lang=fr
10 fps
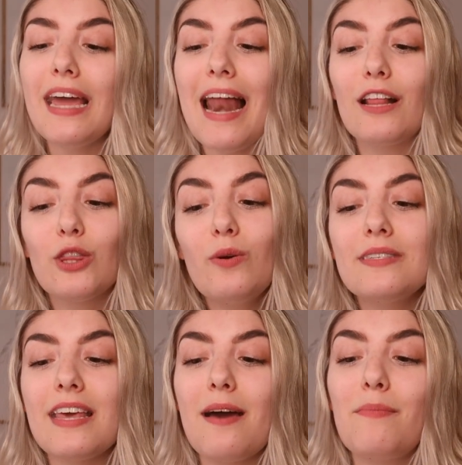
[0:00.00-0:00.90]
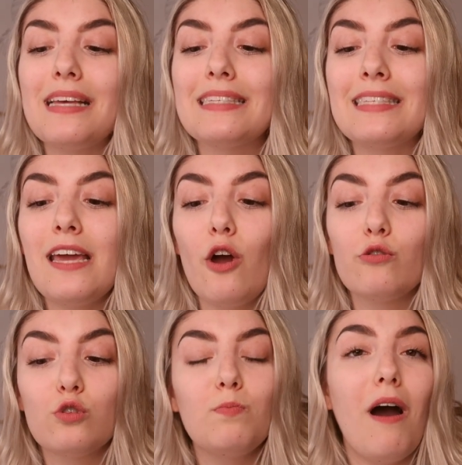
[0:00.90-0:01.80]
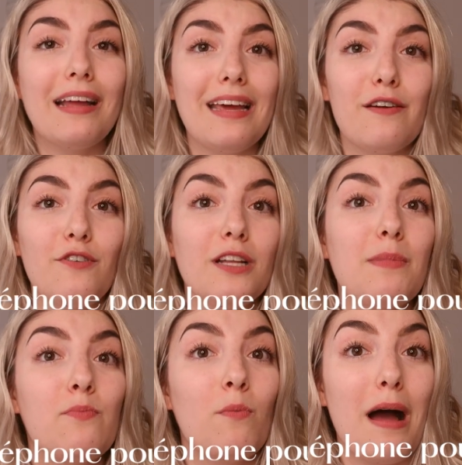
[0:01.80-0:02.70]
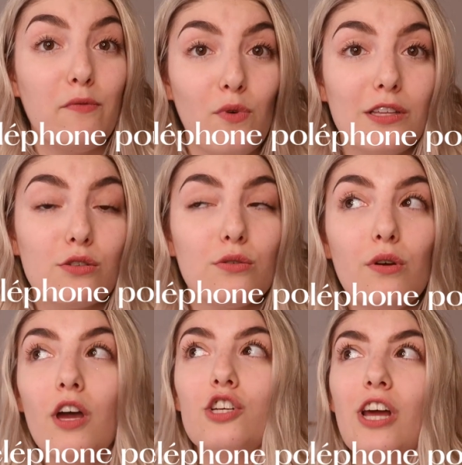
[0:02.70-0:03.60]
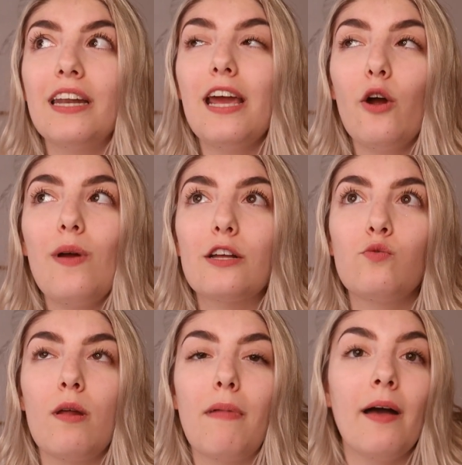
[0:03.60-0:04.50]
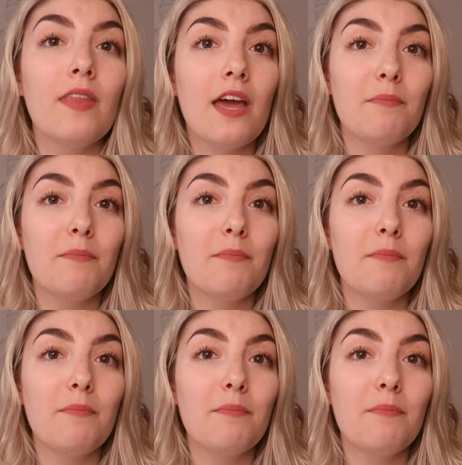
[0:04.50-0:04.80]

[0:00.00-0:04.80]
Et la deuxième, c'est un support à téléphone, mais pour ma voiture. J'en ai un actuellement.